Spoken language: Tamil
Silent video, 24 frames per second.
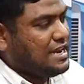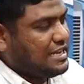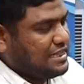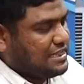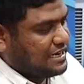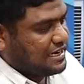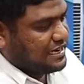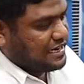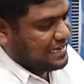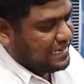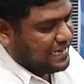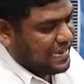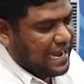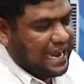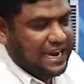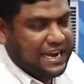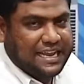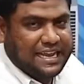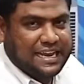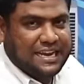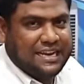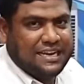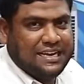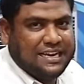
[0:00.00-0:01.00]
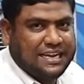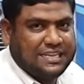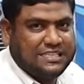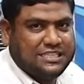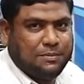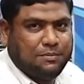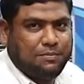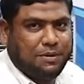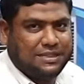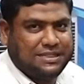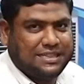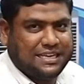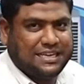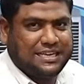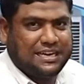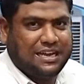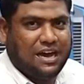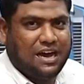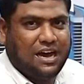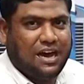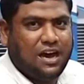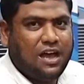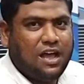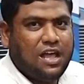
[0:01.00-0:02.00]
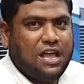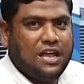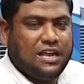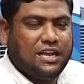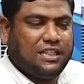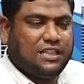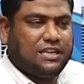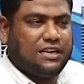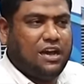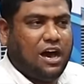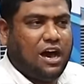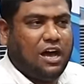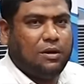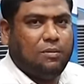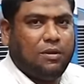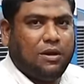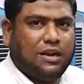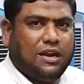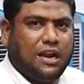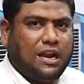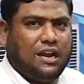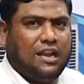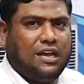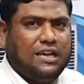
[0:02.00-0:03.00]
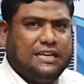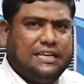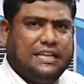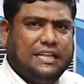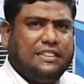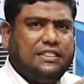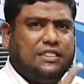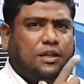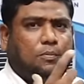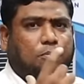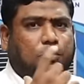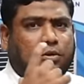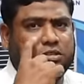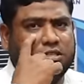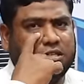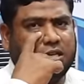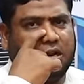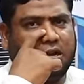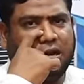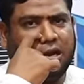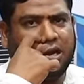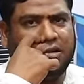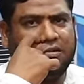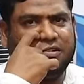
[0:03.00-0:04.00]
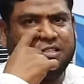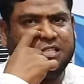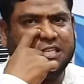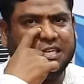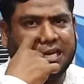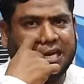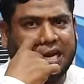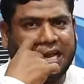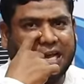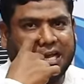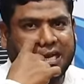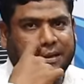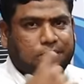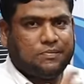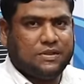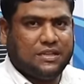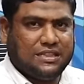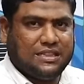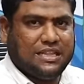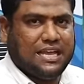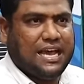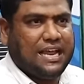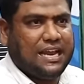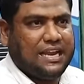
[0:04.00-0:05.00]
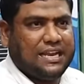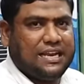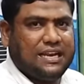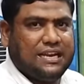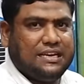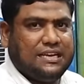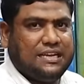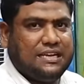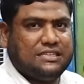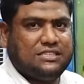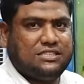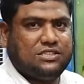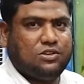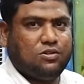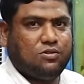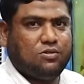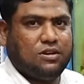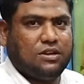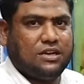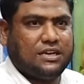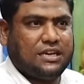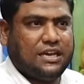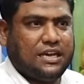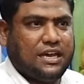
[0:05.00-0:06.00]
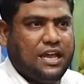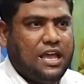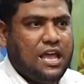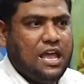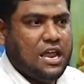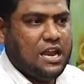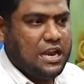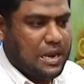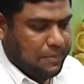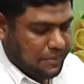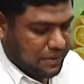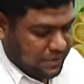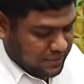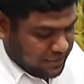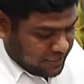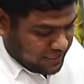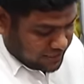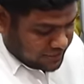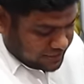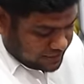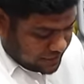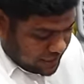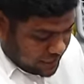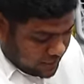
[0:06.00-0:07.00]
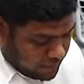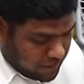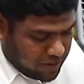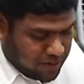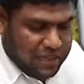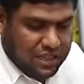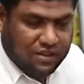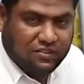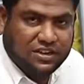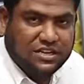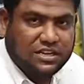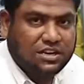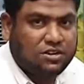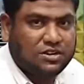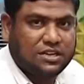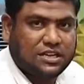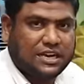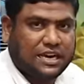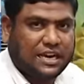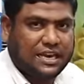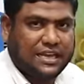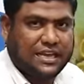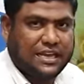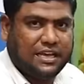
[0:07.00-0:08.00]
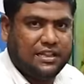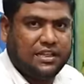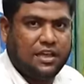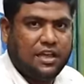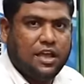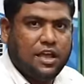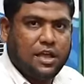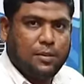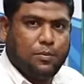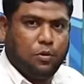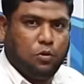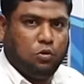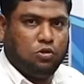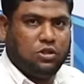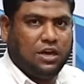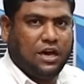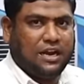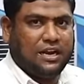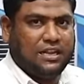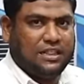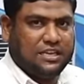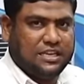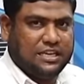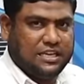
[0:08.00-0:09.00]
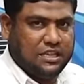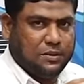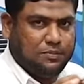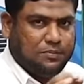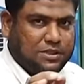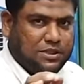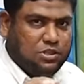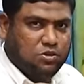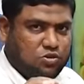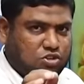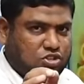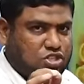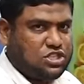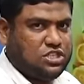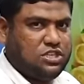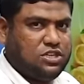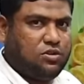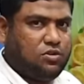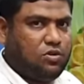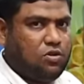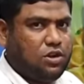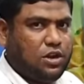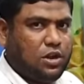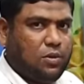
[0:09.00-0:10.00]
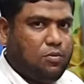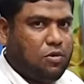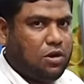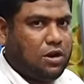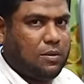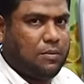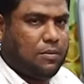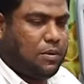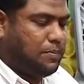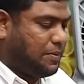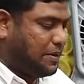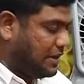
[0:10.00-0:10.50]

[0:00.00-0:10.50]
இந்த ஏழைகளின் ஏசி பார்த்தீங்கன்னா இது நார்மலாக நல்லா எந்த பொசிஷன் வேணாலும் வச்சுக்கலாங்க இந்த ஏழைகளின் ஏசி உங்களுக்கு நம்ம இந்த டேபிளில் தான் வைக்கணும்ட்டு கிடையாது இப்போ உதாரணத்துக்கு இதை பற்றி ஒரு சின்ன ஒரு டெமோ நம்ம